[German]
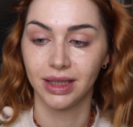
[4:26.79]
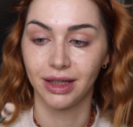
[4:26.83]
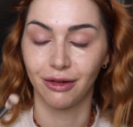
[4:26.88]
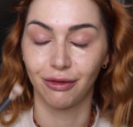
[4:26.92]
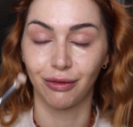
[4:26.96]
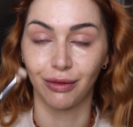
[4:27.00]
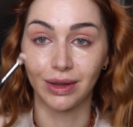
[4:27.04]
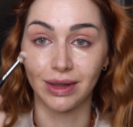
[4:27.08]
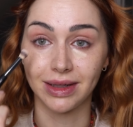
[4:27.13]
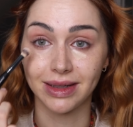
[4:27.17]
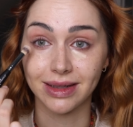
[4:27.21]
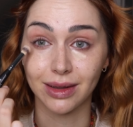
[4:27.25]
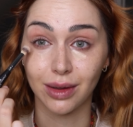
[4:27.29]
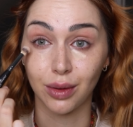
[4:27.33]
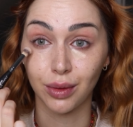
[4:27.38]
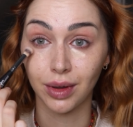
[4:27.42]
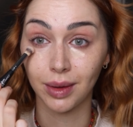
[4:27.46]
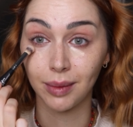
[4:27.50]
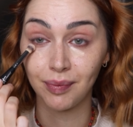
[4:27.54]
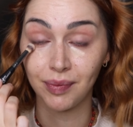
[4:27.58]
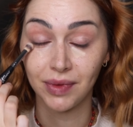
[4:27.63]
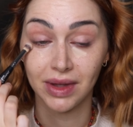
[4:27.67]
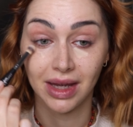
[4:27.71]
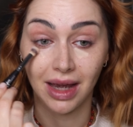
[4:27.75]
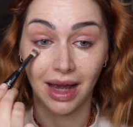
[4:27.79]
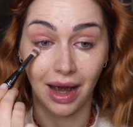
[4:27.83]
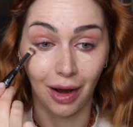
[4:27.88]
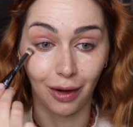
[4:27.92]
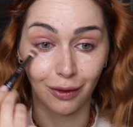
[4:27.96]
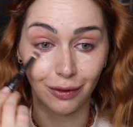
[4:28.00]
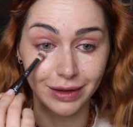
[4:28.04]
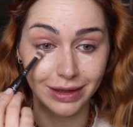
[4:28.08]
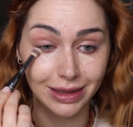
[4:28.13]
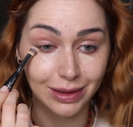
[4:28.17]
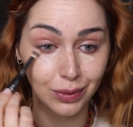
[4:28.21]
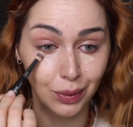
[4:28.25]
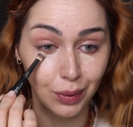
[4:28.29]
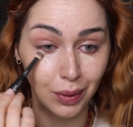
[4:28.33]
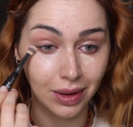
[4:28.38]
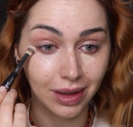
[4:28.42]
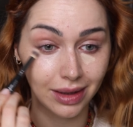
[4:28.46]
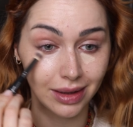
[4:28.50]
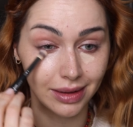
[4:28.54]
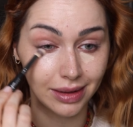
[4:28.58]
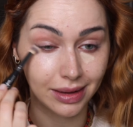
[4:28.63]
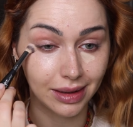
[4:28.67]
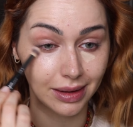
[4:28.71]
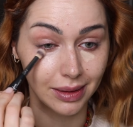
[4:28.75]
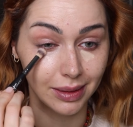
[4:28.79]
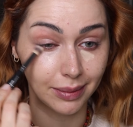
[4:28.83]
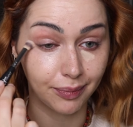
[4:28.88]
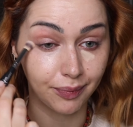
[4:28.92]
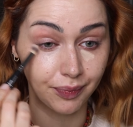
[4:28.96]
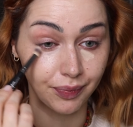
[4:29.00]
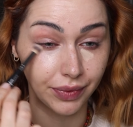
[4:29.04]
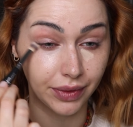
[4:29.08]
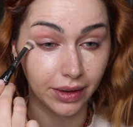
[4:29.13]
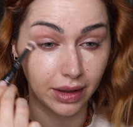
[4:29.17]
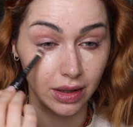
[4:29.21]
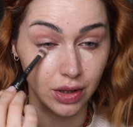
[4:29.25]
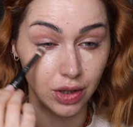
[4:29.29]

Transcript: voll ins Auge, auf die dunklen ähm,